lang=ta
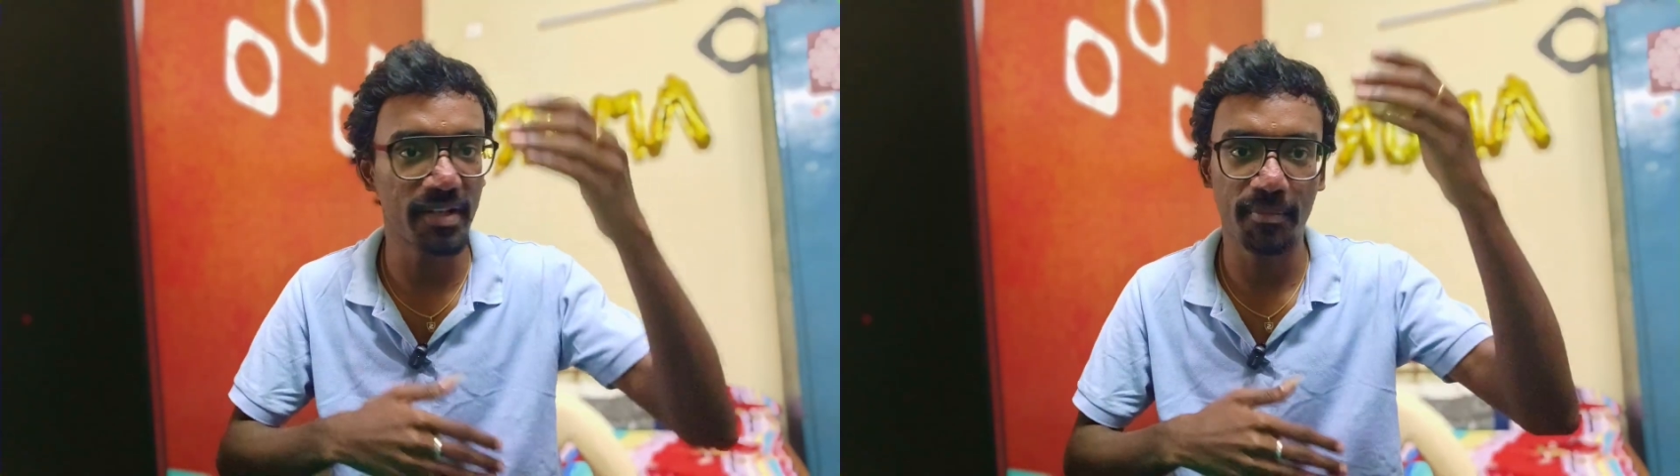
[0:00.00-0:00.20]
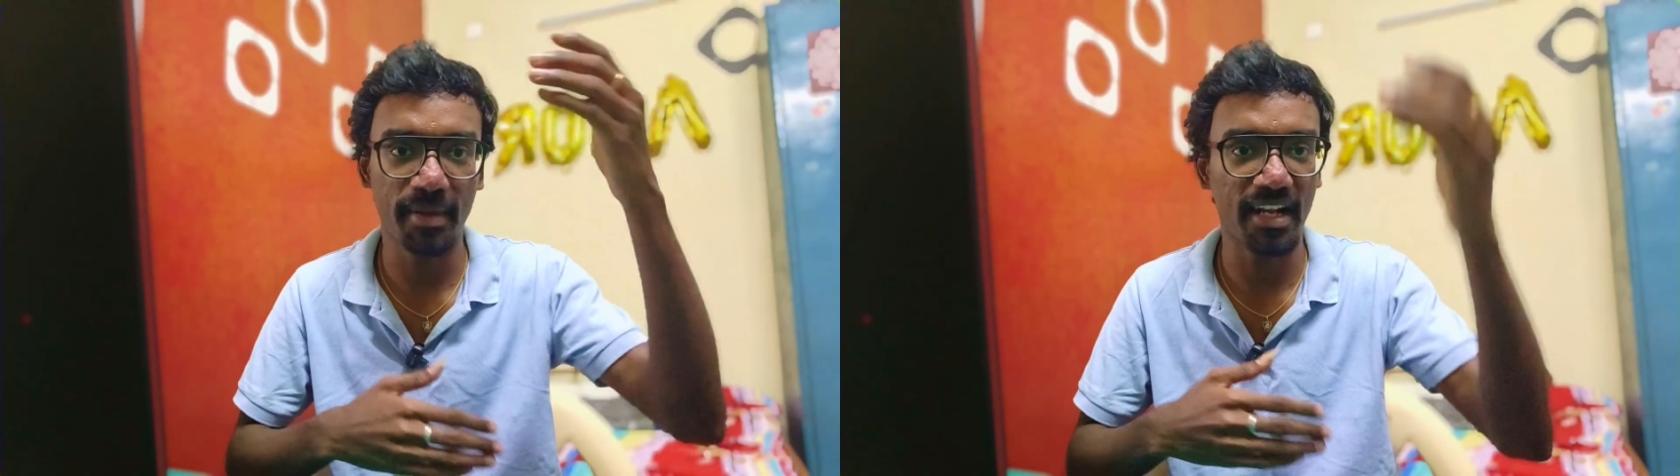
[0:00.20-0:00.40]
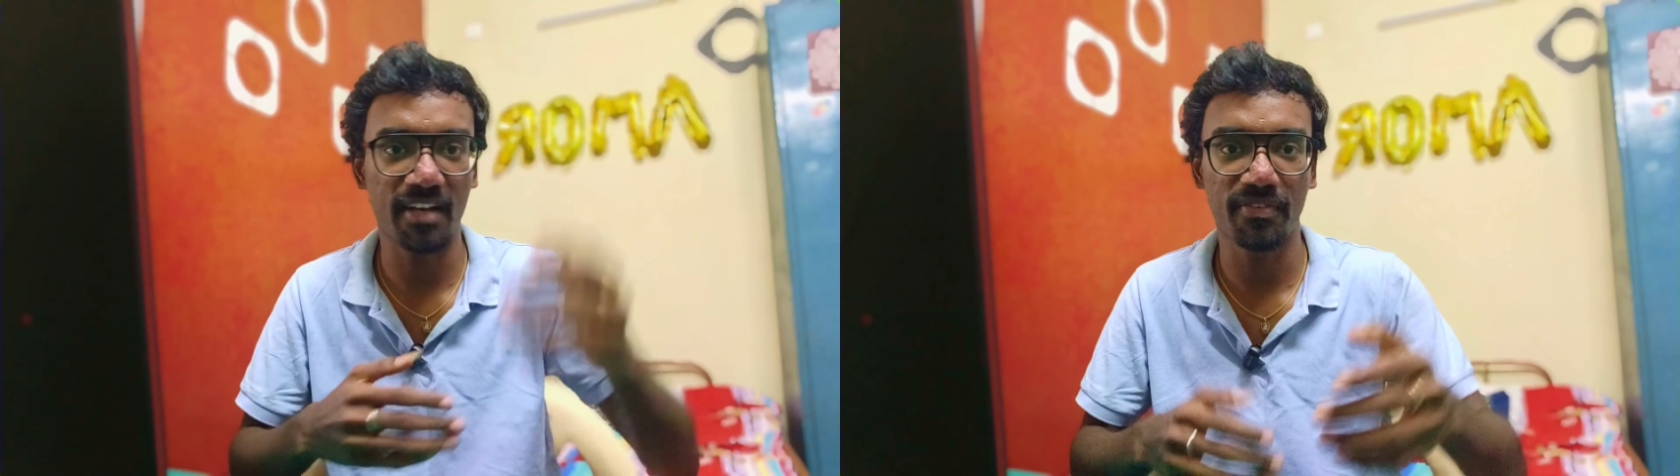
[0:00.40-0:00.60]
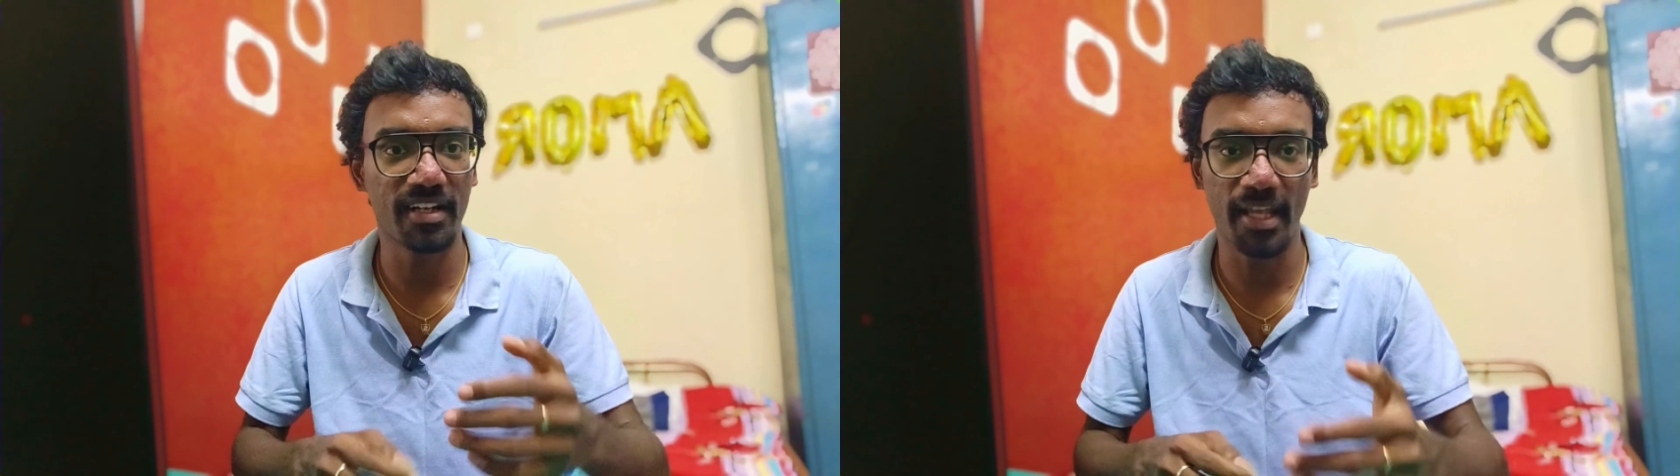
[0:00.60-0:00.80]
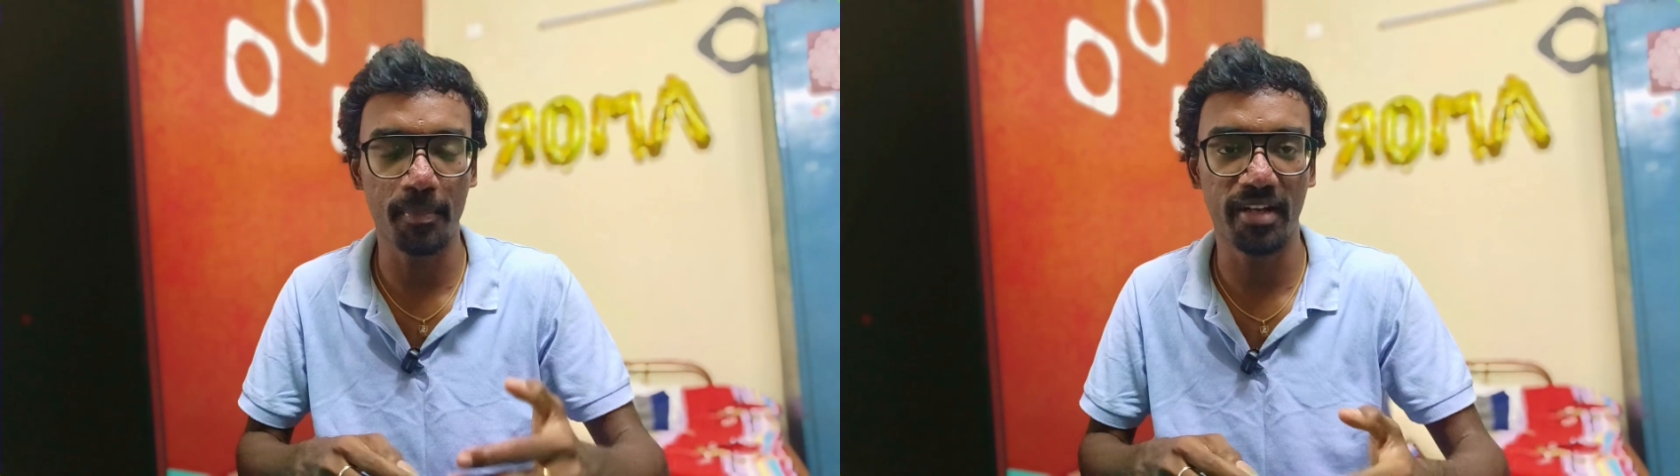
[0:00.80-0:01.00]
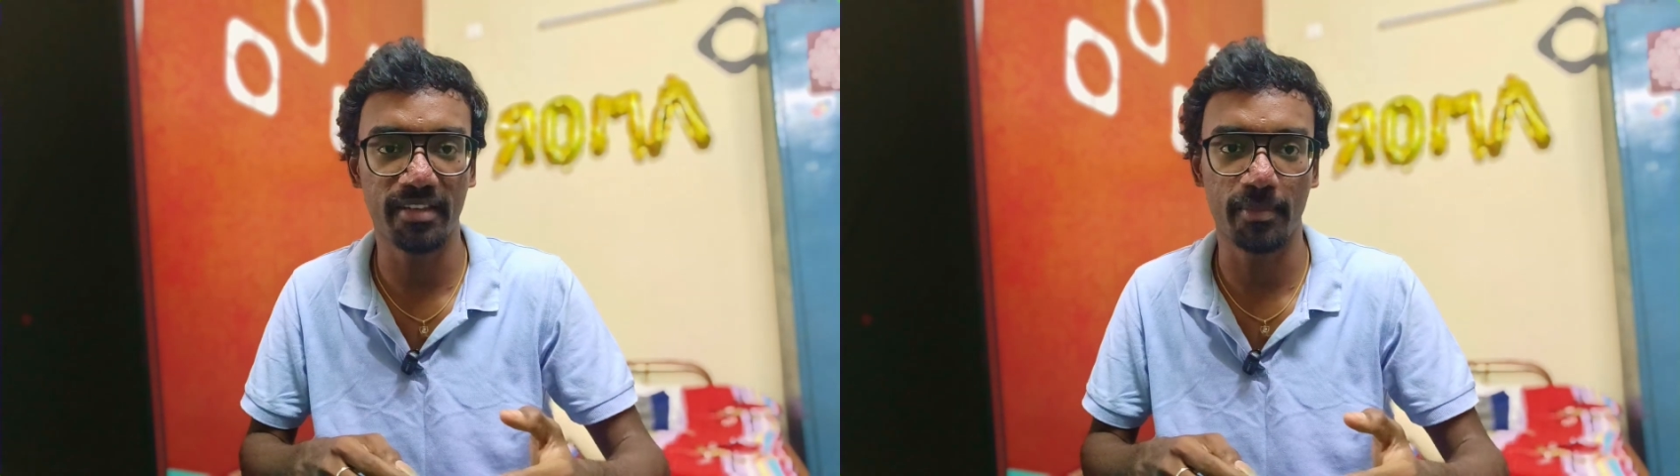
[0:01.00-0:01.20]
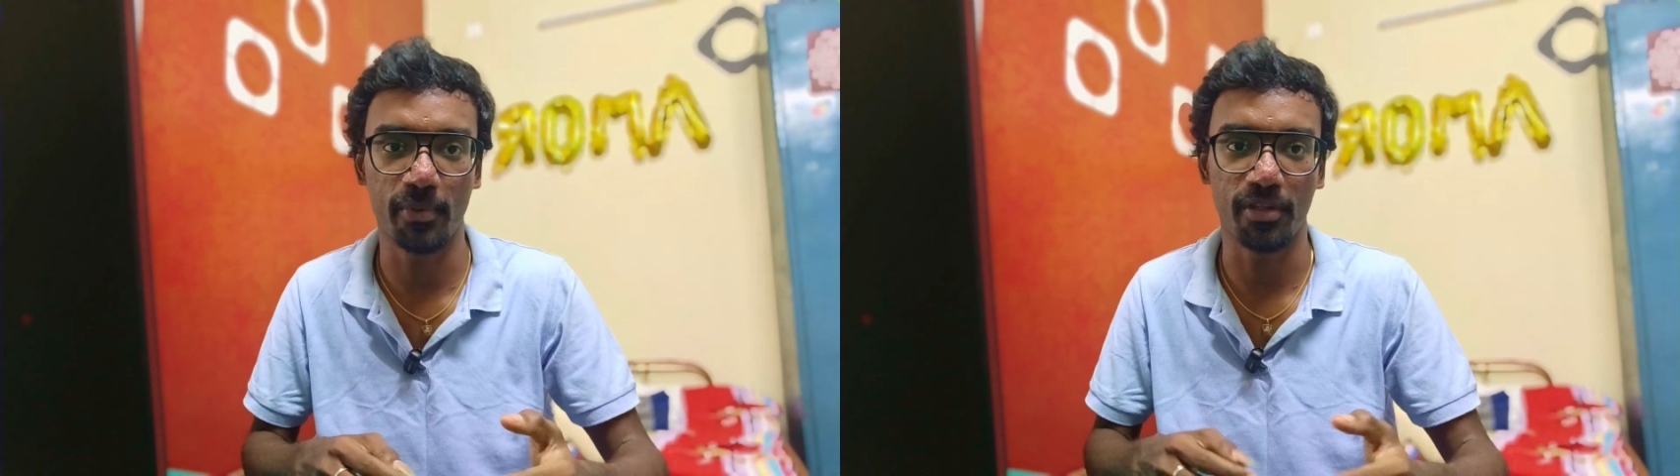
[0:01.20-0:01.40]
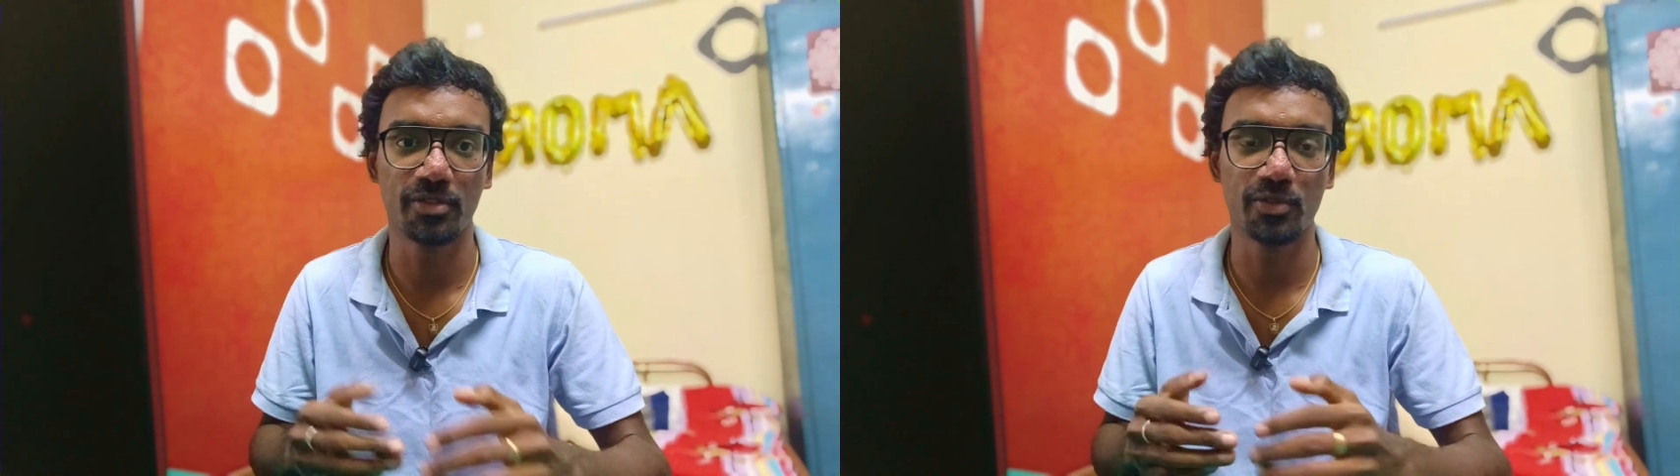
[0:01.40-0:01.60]
பெரிய பேராகிராஃப்ல டைப் பண்ணி
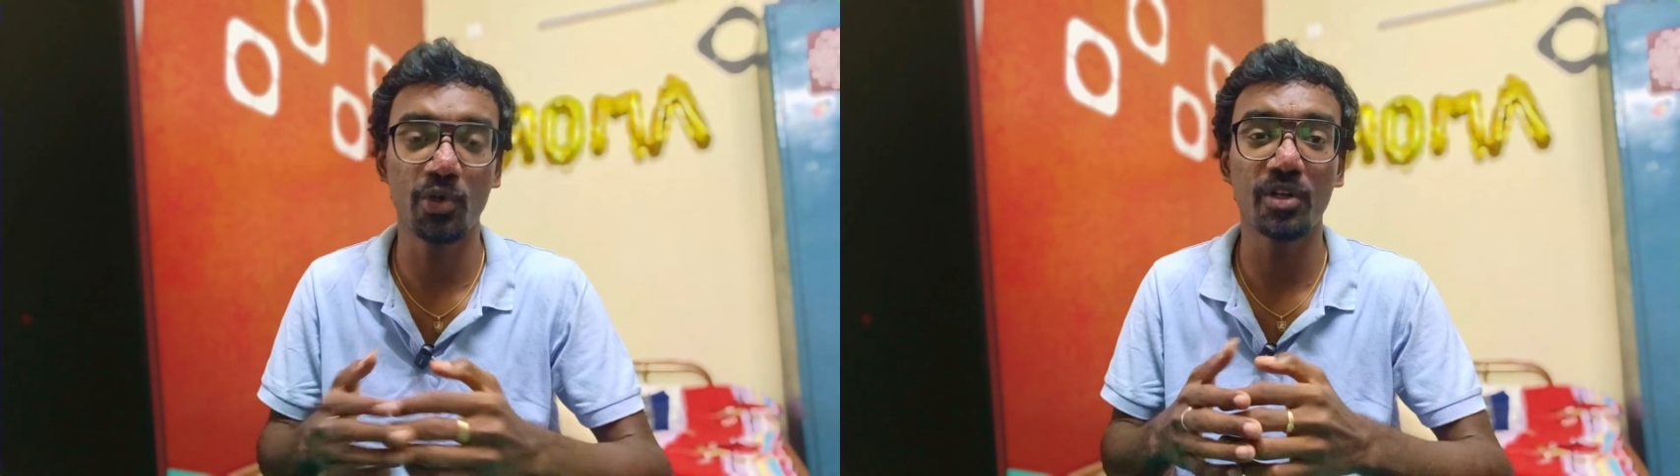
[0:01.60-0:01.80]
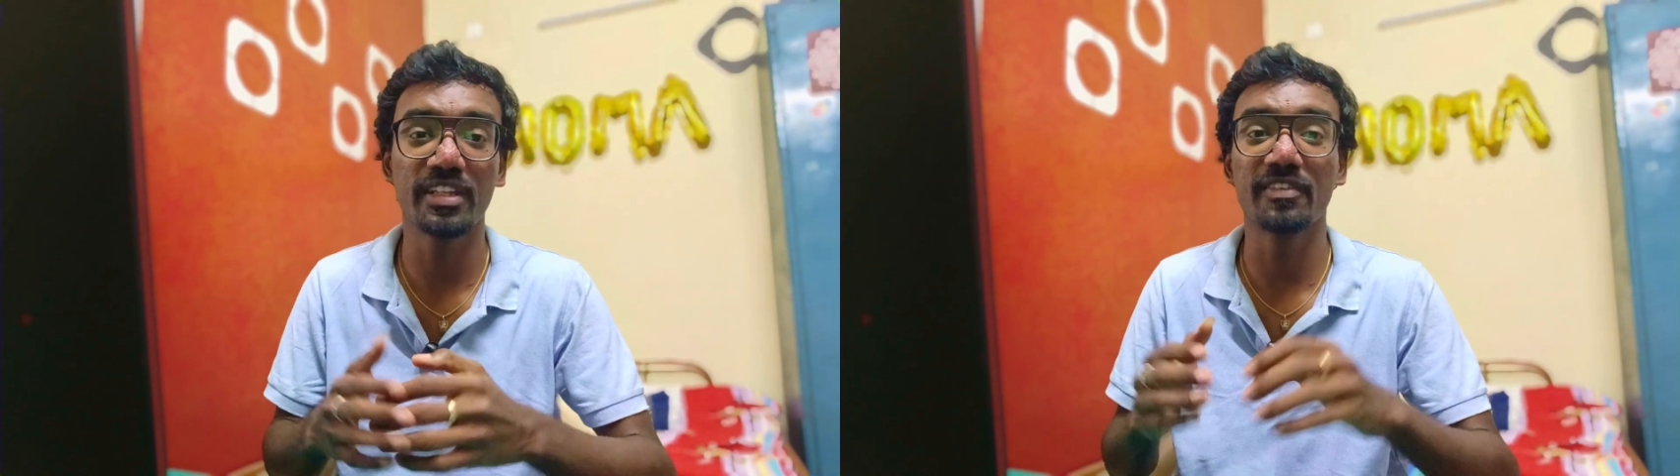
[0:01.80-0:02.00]
தரப்போகுது ஸோ